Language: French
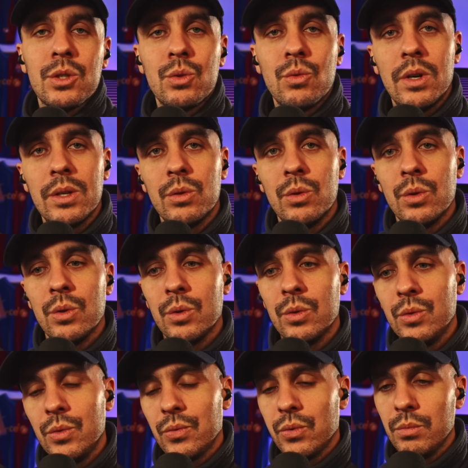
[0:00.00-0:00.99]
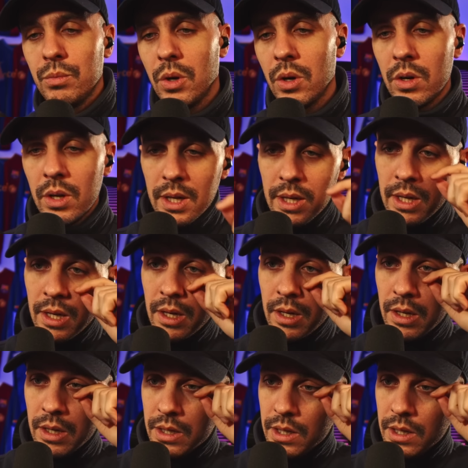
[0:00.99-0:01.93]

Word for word: tu vois, du football et,